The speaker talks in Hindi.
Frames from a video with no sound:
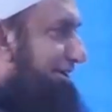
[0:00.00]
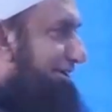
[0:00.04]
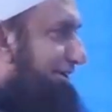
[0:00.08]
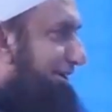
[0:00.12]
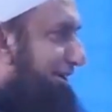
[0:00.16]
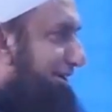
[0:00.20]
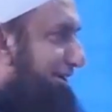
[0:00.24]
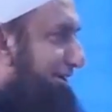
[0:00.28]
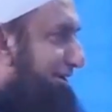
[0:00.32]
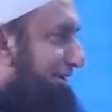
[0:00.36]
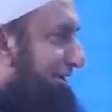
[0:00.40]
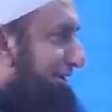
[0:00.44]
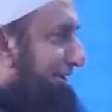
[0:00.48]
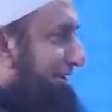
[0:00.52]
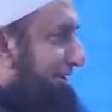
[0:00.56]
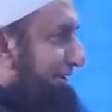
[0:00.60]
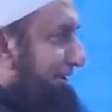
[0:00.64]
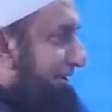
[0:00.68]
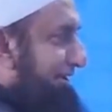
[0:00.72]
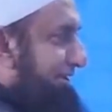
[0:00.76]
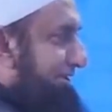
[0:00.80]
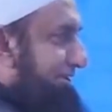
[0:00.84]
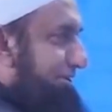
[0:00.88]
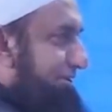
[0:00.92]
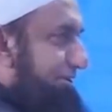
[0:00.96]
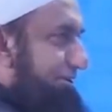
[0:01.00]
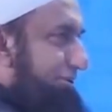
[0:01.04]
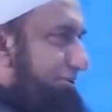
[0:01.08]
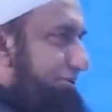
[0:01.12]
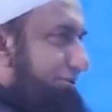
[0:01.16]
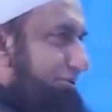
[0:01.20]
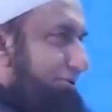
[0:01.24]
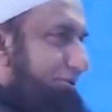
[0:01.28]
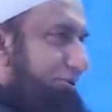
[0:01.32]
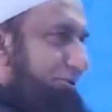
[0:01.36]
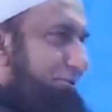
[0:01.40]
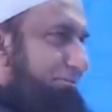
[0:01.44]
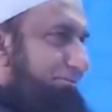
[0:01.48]
देखा एक
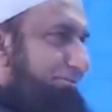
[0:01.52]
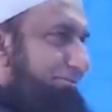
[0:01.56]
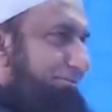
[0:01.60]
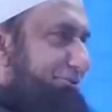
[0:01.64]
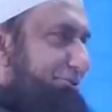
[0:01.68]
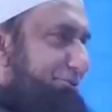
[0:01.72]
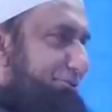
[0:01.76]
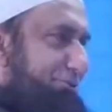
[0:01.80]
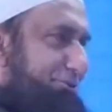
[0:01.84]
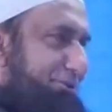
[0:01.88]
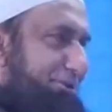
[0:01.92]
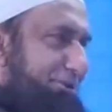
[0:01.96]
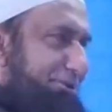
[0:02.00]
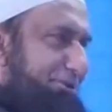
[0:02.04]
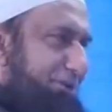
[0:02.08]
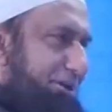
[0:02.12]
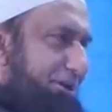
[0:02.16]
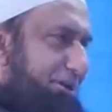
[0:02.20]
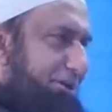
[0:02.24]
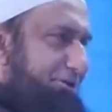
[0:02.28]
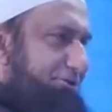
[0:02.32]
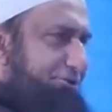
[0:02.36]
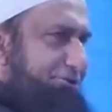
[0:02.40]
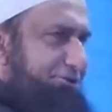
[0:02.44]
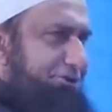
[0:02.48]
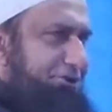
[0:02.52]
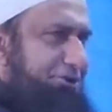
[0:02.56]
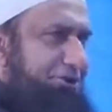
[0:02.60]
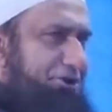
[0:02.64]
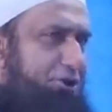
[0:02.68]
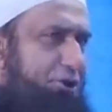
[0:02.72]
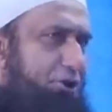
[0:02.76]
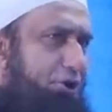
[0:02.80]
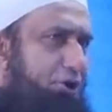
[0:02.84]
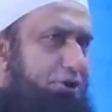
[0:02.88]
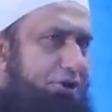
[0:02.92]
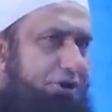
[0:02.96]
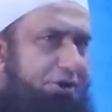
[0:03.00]
खूबसूरत हसीन
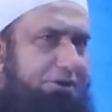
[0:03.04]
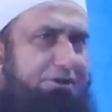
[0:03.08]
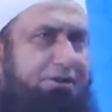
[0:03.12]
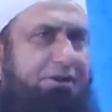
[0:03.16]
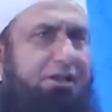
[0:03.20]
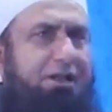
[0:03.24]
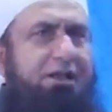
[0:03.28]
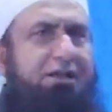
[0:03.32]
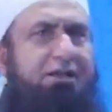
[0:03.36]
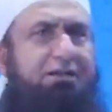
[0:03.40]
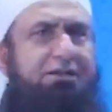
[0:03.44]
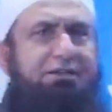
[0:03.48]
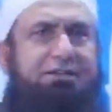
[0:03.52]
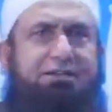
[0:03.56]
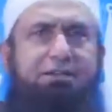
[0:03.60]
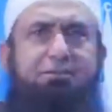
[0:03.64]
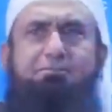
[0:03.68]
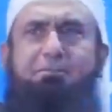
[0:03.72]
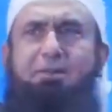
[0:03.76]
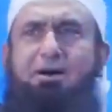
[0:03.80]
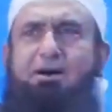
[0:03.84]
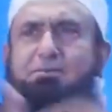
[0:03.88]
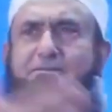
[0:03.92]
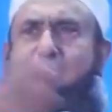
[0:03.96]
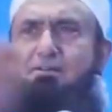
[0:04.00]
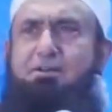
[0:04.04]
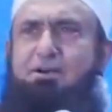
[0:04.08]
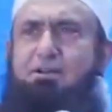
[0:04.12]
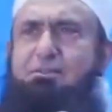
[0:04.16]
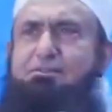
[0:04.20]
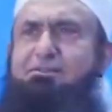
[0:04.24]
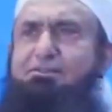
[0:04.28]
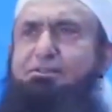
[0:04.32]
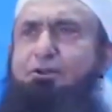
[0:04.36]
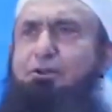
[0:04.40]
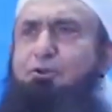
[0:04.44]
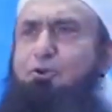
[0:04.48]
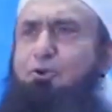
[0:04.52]
औरत ये बात
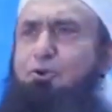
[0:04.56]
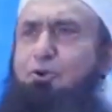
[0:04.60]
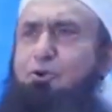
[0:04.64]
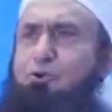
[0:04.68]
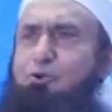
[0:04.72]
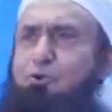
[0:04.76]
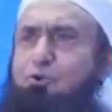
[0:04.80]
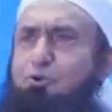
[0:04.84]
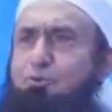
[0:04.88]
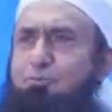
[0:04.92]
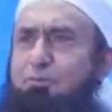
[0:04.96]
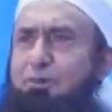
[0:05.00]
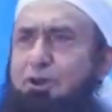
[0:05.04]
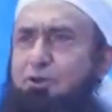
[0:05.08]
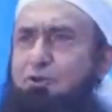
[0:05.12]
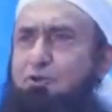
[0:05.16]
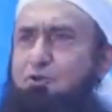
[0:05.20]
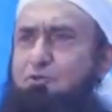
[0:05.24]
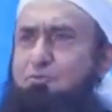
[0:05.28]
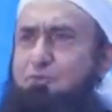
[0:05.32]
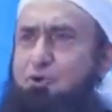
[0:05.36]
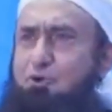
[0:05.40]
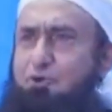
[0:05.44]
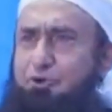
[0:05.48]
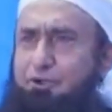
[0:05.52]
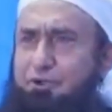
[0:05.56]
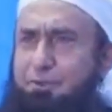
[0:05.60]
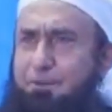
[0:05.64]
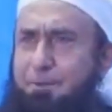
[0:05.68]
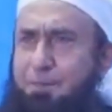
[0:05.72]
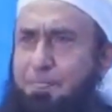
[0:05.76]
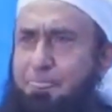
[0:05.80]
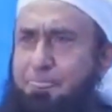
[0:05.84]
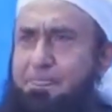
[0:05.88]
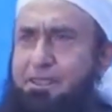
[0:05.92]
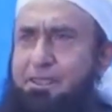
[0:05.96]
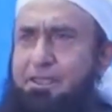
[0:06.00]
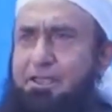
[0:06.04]
अक्सर लोगों को मालूम होगी
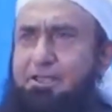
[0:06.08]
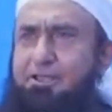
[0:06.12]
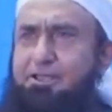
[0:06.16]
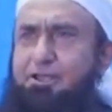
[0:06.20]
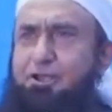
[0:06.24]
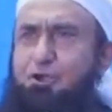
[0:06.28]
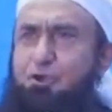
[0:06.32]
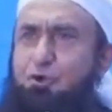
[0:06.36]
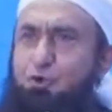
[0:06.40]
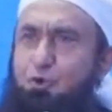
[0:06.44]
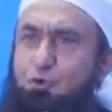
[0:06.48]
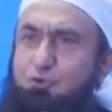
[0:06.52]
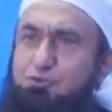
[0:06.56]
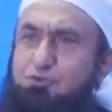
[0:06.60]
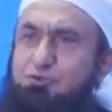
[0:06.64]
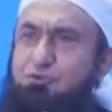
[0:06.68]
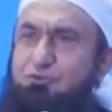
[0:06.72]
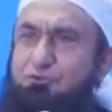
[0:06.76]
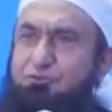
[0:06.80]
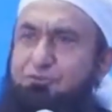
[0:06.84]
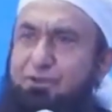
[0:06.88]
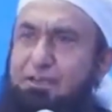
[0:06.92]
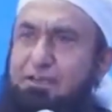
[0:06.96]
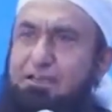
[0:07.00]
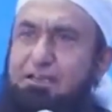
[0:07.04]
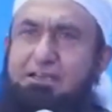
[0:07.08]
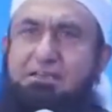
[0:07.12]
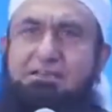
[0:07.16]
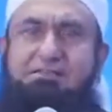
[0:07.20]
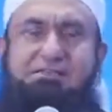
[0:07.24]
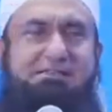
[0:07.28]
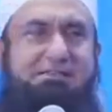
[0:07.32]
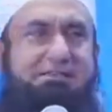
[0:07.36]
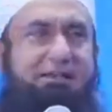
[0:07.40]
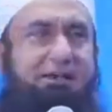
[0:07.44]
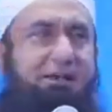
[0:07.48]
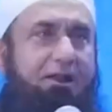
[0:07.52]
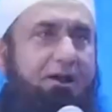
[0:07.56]
कि यूसुफ़
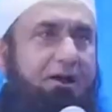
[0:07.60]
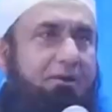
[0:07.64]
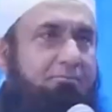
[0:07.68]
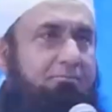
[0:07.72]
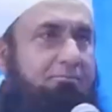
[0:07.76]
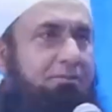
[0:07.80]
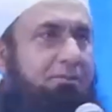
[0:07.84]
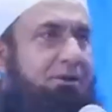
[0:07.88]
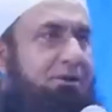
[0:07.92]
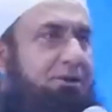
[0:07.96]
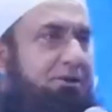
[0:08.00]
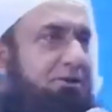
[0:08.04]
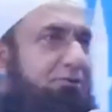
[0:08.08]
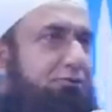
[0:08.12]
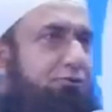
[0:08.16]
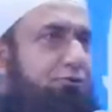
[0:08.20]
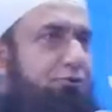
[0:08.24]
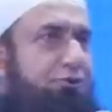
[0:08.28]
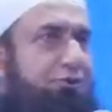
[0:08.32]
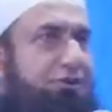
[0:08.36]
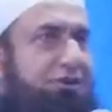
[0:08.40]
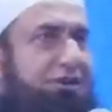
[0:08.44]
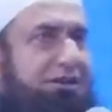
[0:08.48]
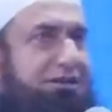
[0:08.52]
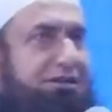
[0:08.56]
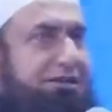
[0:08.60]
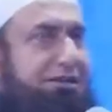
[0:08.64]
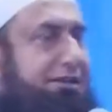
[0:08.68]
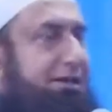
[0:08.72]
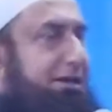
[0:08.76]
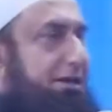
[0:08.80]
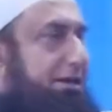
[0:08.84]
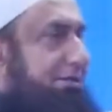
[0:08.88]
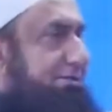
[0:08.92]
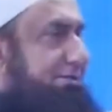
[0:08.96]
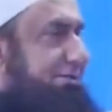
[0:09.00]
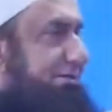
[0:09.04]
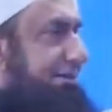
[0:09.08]
अलैहिस्सलाम दुनिया के
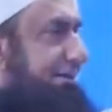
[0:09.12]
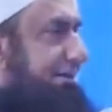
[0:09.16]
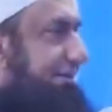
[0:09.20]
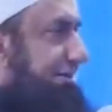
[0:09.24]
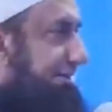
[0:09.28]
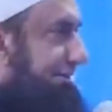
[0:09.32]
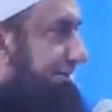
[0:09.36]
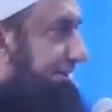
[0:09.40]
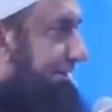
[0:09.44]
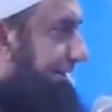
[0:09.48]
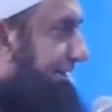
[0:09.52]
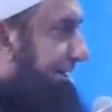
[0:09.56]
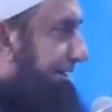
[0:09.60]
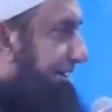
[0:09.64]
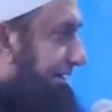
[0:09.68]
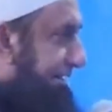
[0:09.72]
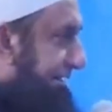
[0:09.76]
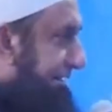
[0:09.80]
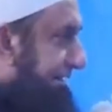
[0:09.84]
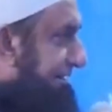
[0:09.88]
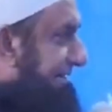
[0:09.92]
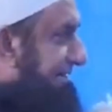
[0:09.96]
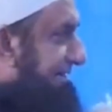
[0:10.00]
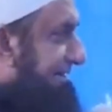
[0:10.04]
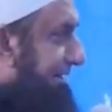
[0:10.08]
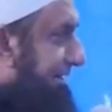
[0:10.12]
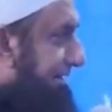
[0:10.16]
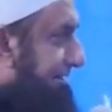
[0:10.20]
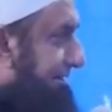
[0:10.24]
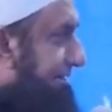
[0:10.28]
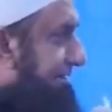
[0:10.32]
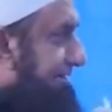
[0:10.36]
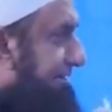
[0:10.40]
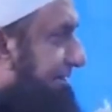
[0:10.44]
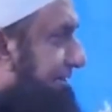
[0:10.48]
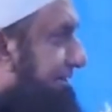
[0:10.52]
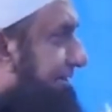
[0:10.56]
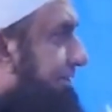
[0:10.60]
हसीन तरीन
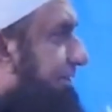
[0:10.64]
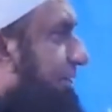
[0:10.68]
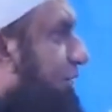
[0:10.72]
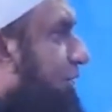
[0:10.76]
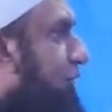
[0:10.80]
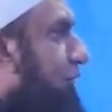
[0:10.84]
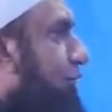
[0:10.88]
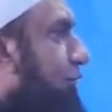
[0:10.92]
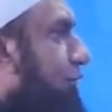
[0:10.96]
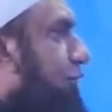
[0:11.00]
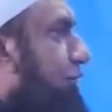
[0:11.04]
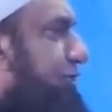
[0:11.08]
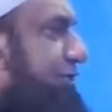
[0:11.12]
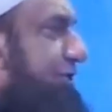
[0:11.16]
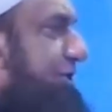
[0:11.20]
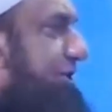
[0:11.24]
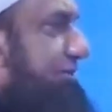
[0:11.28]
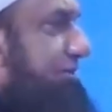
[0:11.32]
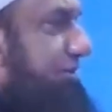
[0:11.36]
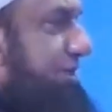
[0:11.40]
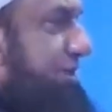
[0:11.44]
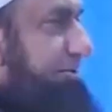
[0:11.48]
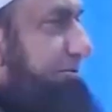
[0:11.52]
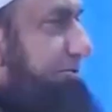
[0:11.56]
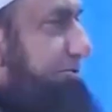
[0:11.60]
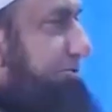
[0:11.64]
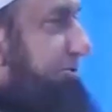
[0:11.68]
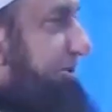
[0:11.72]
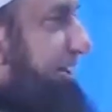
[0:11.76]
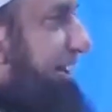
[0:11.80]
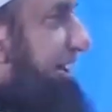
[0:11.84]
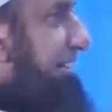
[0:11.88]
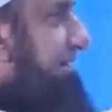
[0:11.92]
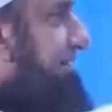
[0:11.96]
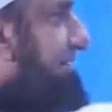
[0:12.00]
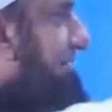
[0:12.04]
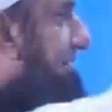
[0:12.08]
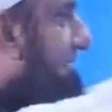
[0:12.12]
इंसान थे और ये बात
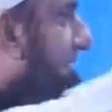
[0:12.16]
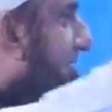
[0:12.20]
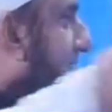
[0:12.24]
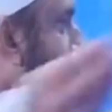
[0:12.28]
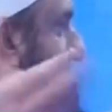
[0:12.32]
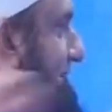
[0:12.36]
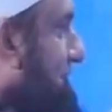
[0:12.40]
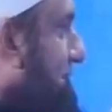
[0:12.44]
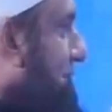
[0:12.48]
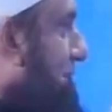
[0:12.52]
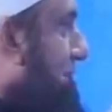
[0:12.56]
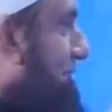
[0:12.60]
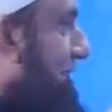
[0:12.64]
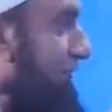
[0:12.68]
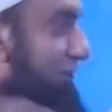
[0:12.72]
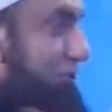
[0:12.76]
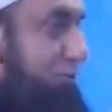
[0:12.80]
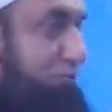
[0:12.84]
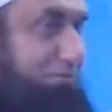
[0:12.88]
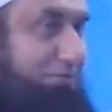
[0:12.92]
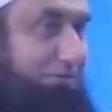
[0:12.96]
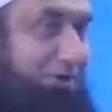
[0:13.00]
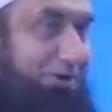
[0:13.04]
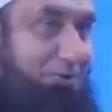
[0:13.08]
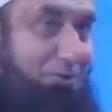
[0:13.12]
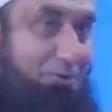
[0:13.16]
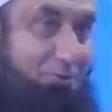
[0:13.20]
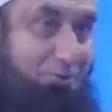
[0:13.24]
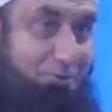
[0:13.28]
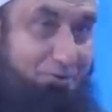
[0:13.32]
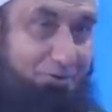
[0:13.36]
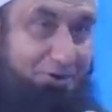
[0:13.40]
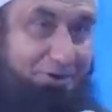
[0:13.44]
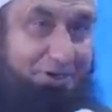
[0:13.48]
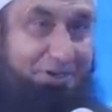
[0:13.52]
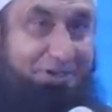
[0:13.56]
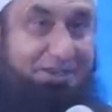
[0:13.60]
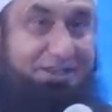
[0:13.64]
शायद किसी को मालूम नहीं
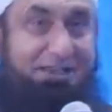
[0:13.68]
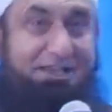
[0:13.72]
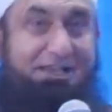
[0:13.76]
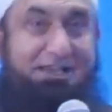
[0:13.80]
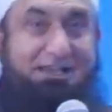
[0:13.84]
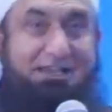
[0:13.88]
होगी